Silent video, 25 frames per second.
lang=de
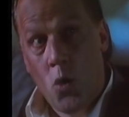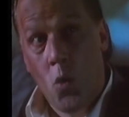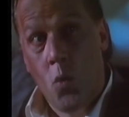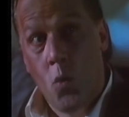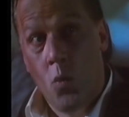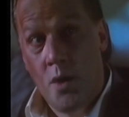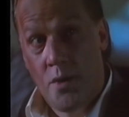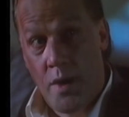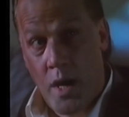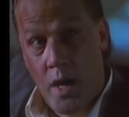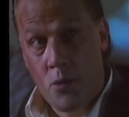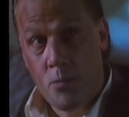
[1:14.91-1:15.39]
ohne
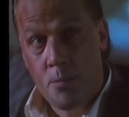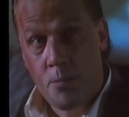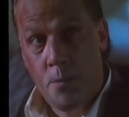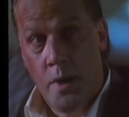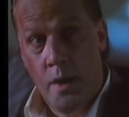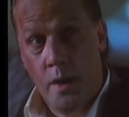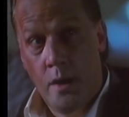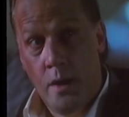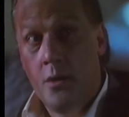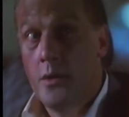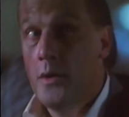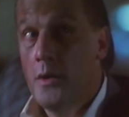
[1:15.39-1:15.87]
Gehalt.
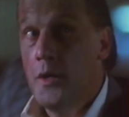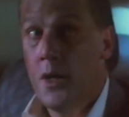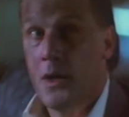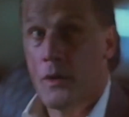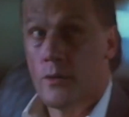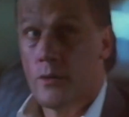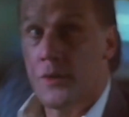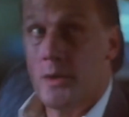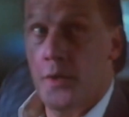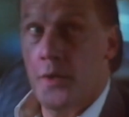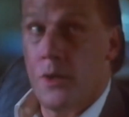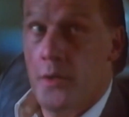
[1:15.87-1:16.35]
Gute Nacht,
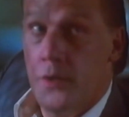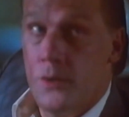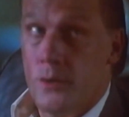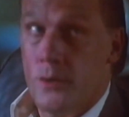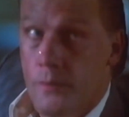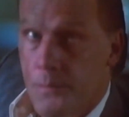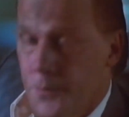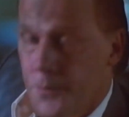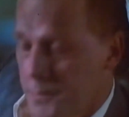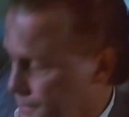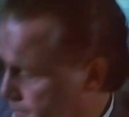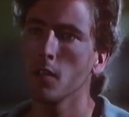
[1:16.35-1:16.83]
Christinis.
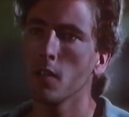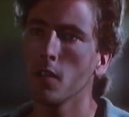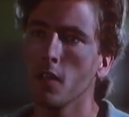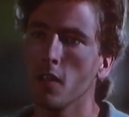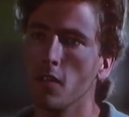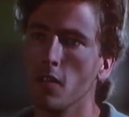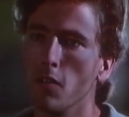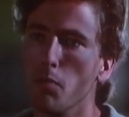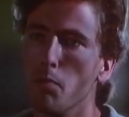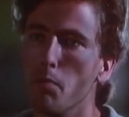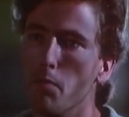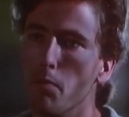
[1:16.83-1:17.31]
Du
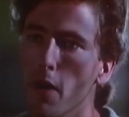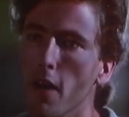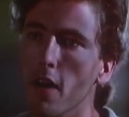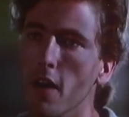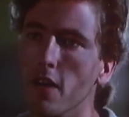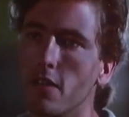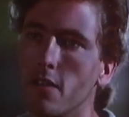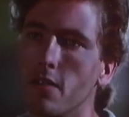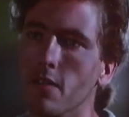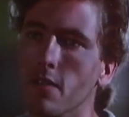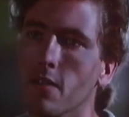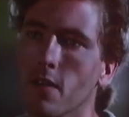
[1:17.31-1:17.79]

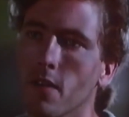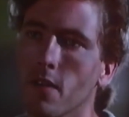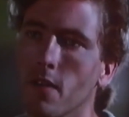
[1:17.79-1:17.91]
Bastard.